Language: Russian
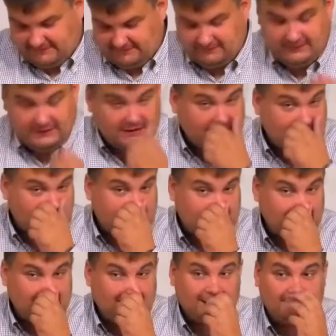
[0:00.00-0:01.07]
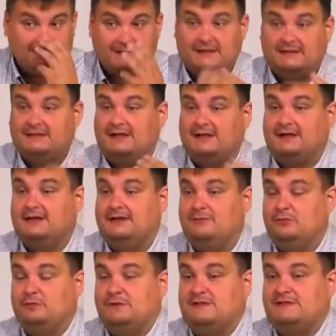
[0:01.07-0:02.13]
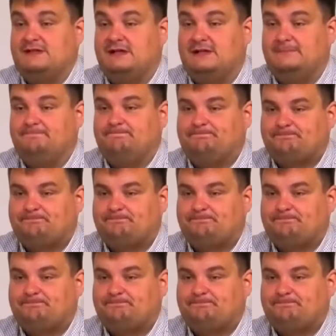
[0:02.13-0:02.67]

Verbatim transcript: въехал, и когда к нему пристал